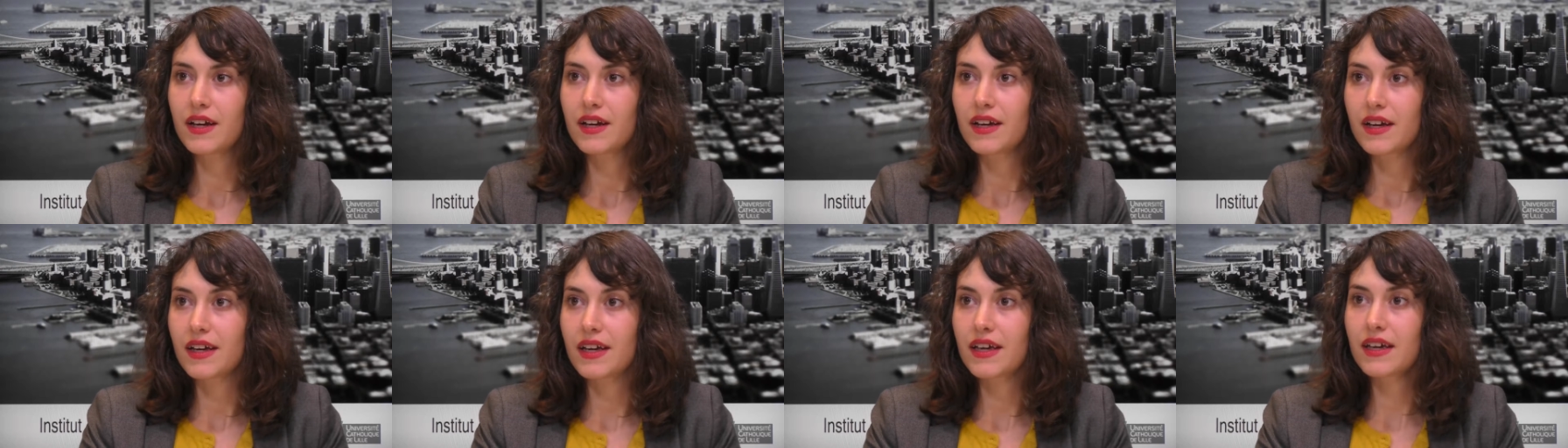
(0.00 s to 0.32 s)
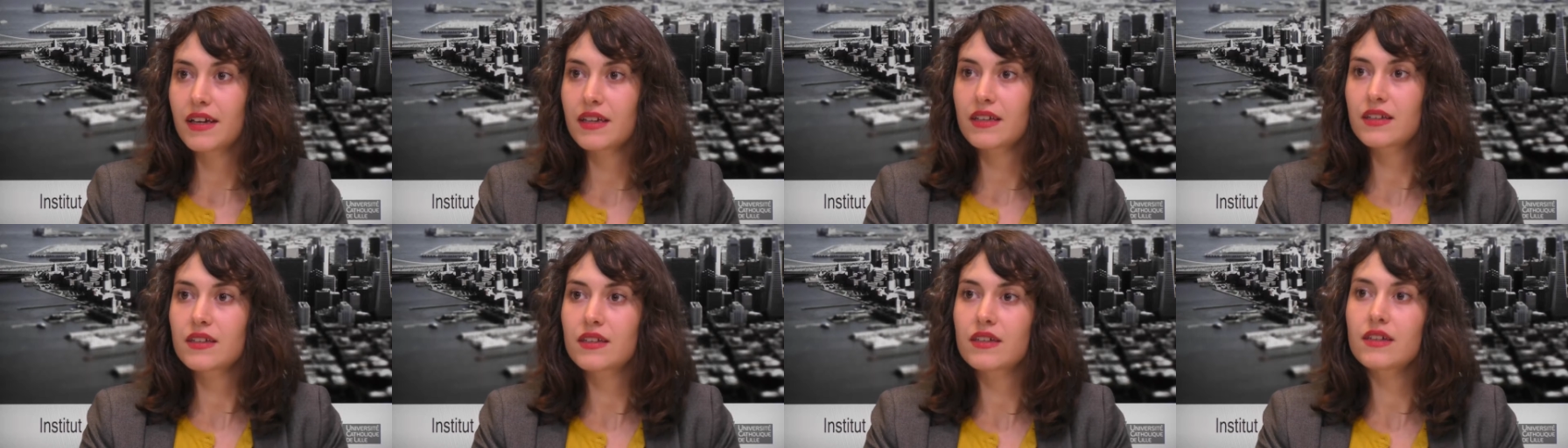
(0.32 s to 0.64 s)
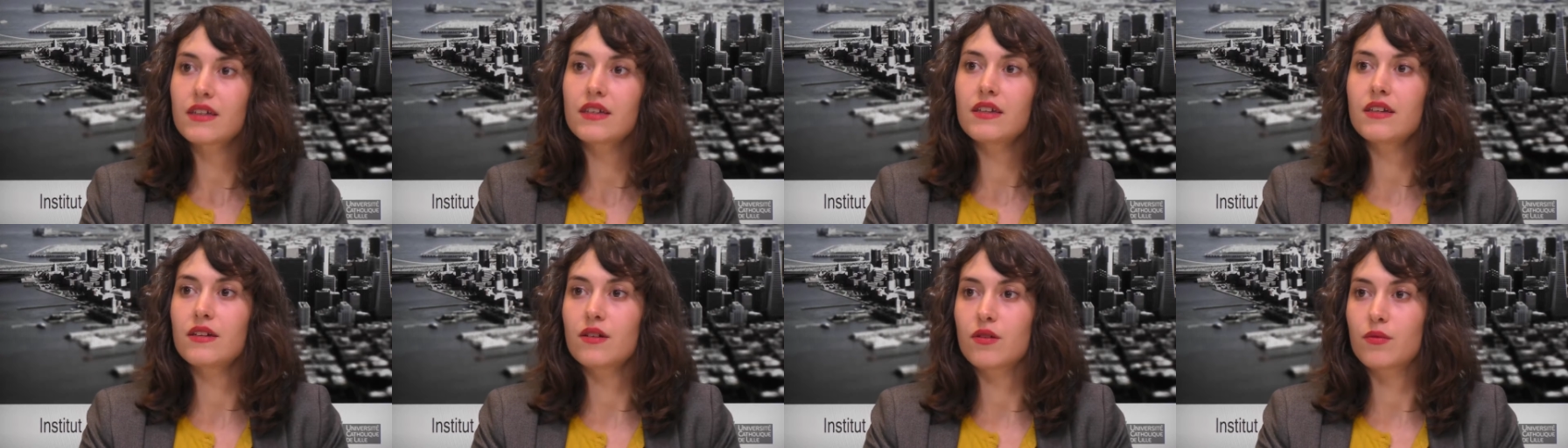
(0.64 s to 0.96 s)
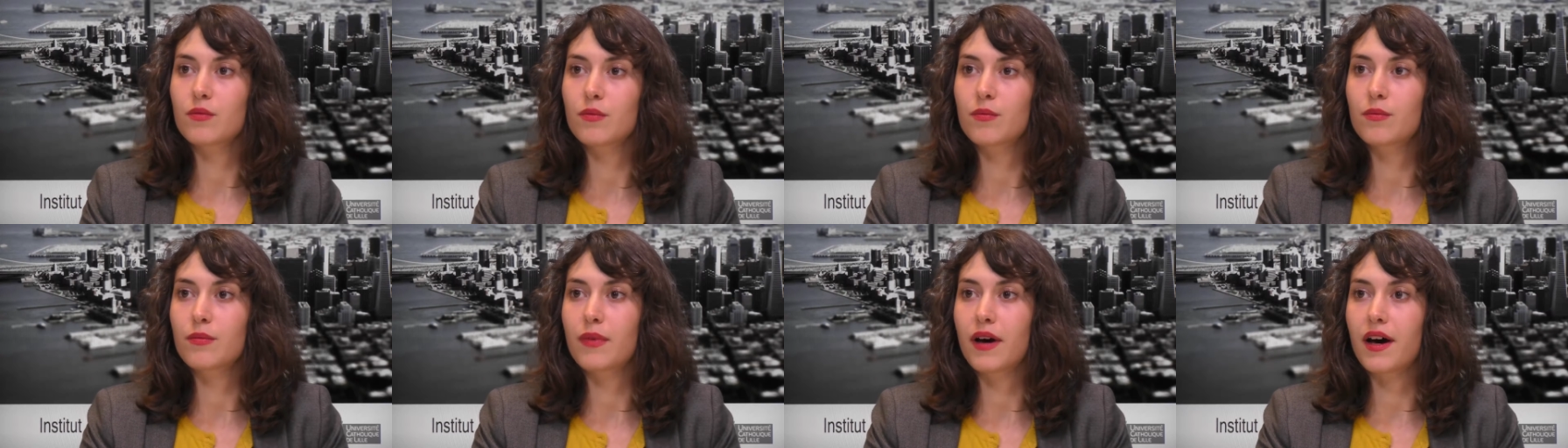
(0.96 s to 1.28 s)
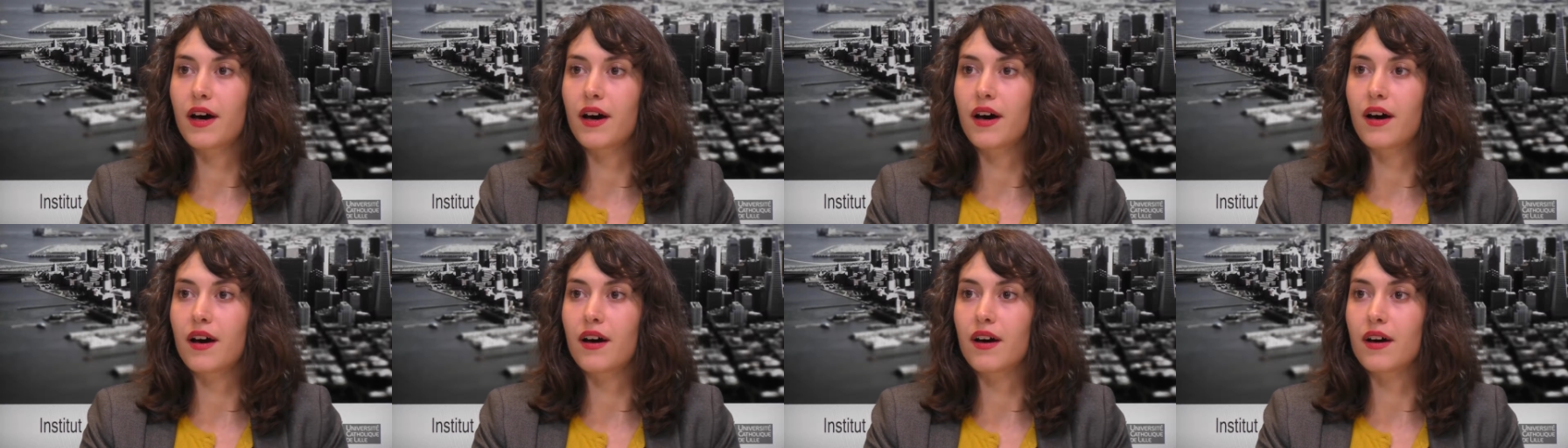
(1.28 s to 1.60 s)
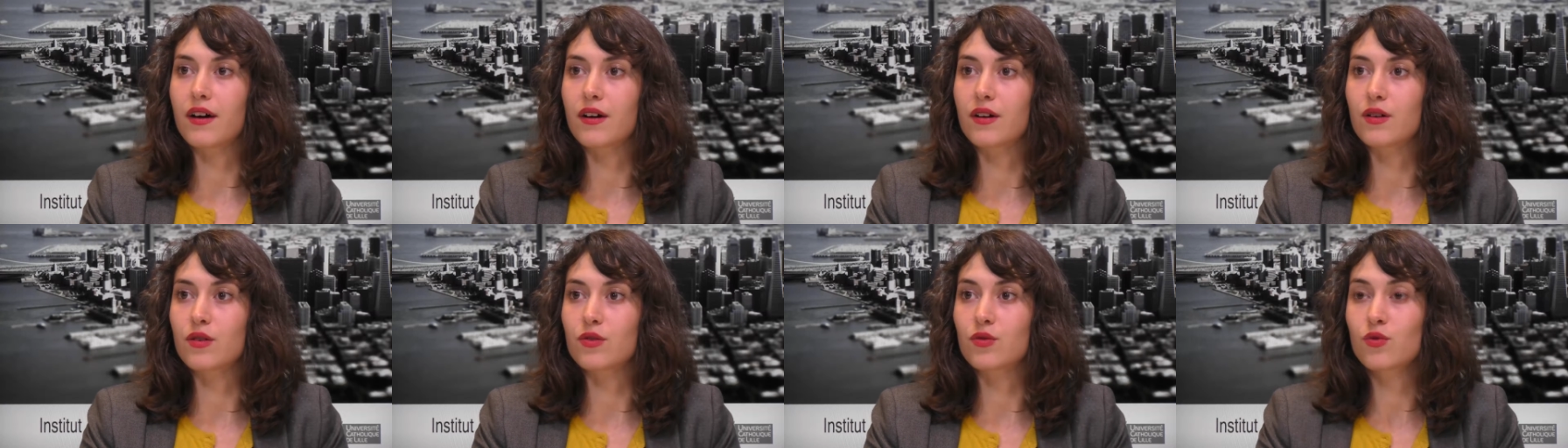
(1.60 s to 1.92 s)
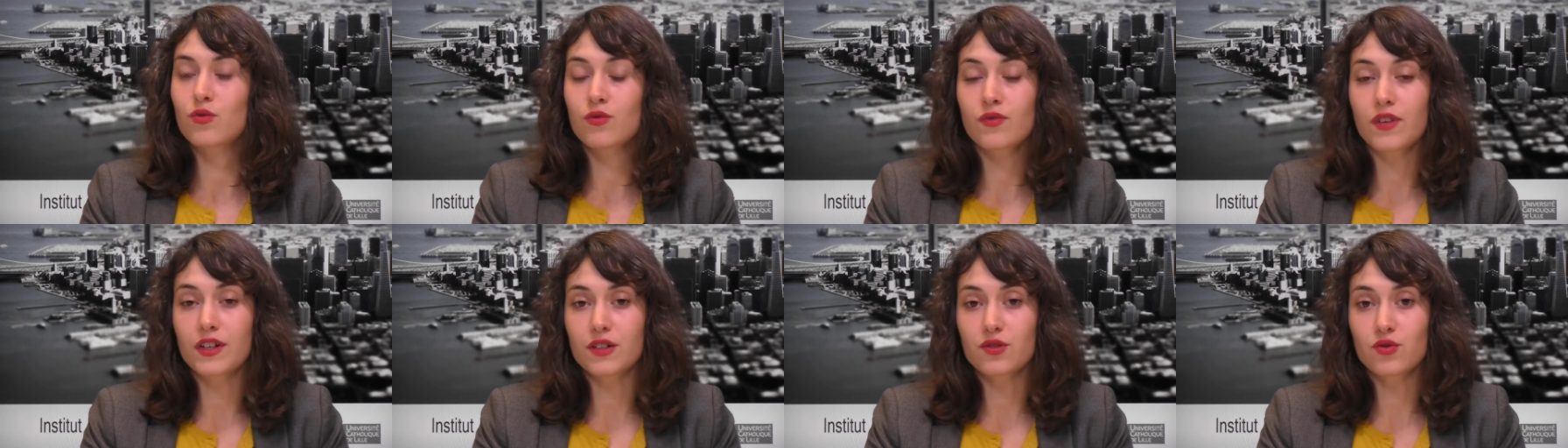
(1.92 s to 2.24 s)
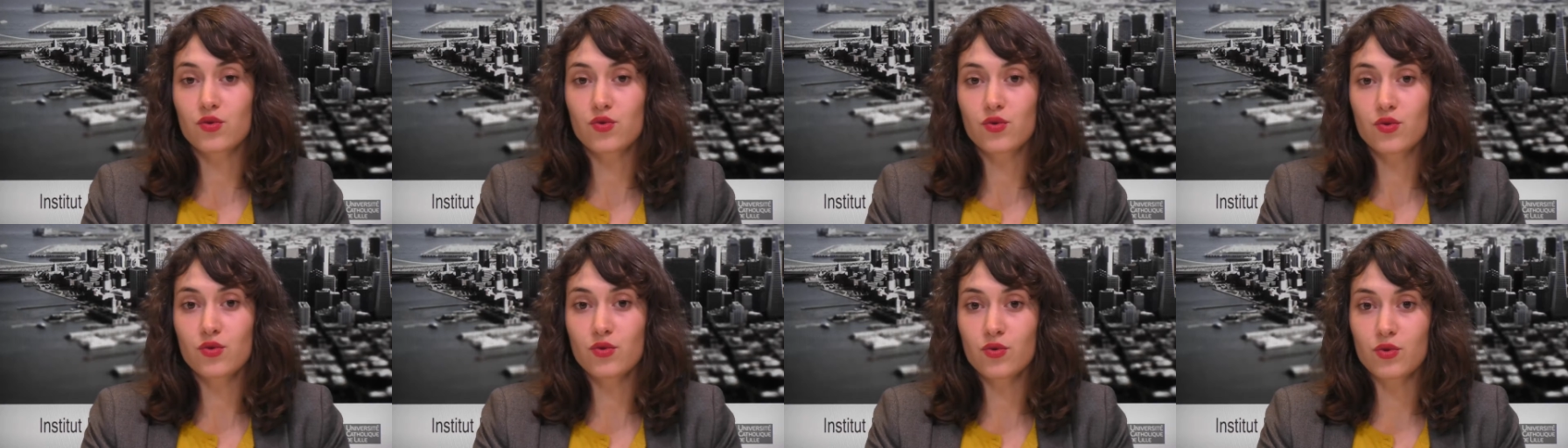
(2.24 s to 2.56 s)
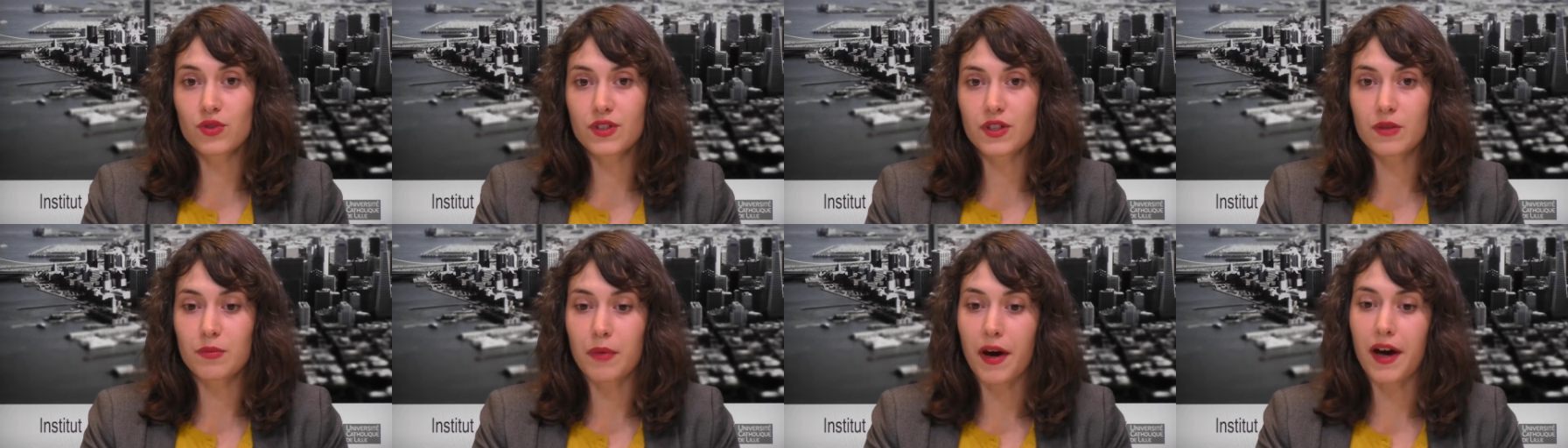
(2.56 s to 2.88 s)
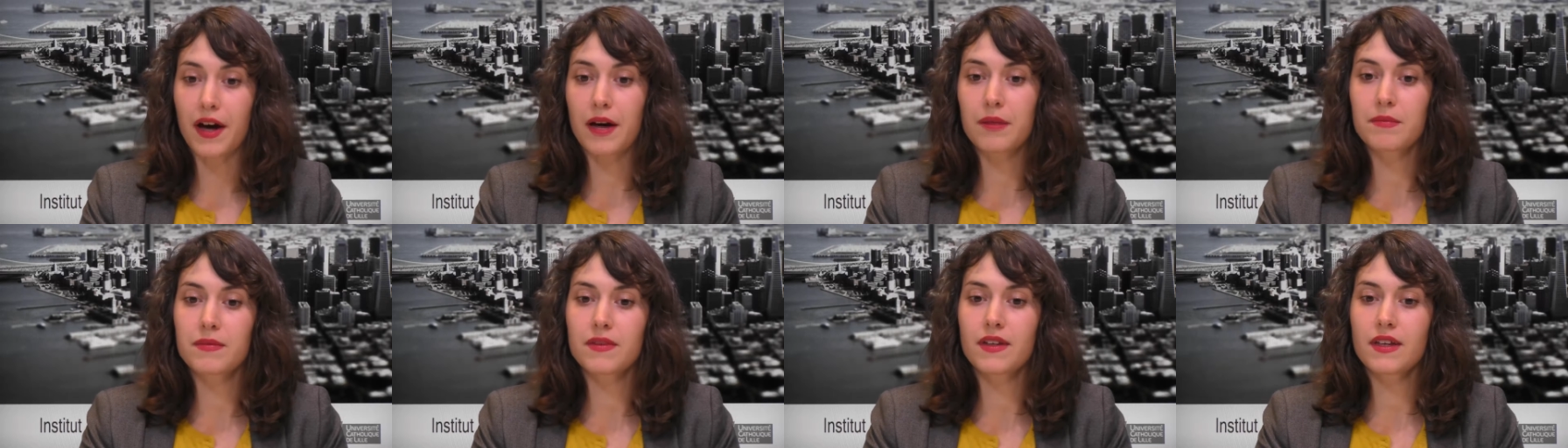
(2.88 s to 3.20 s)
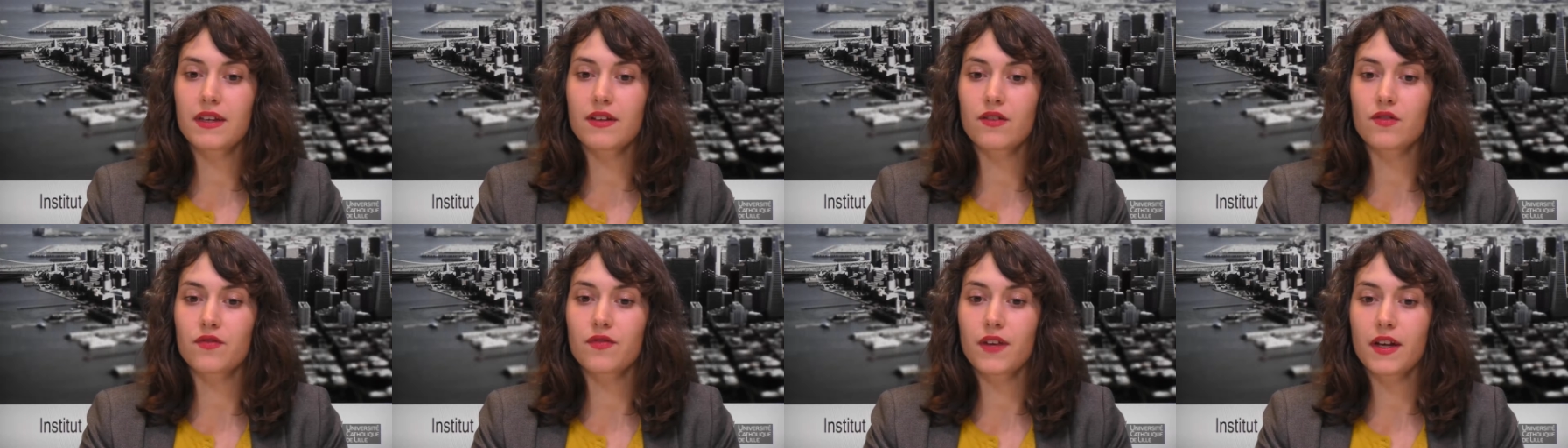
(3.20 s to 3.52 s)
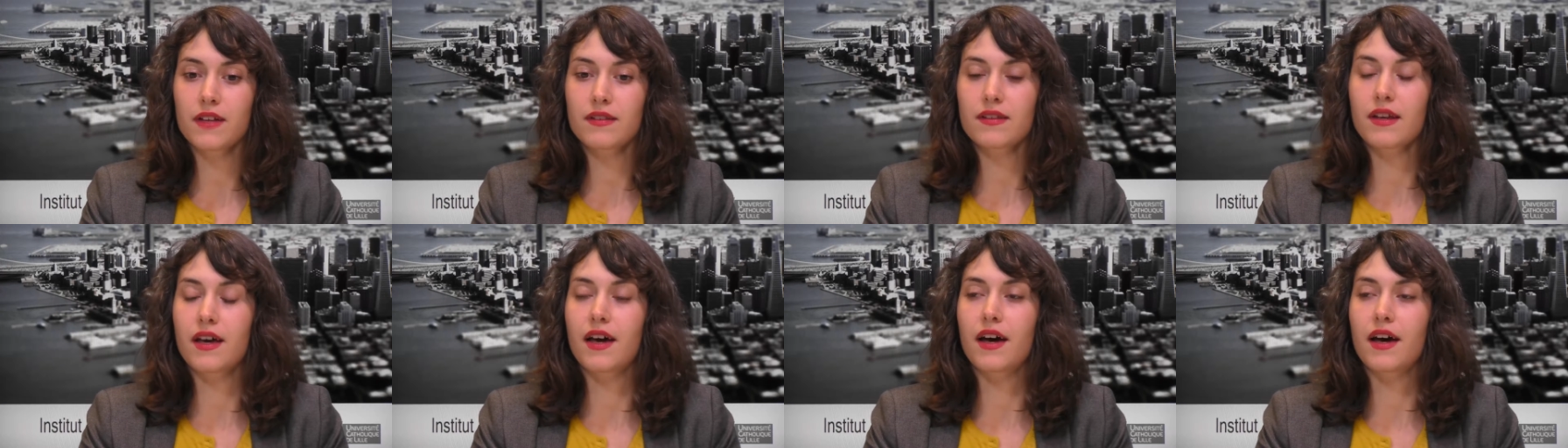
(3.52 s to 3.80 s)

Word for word: et qui m'a convaincue ou qui m'a amenée en fait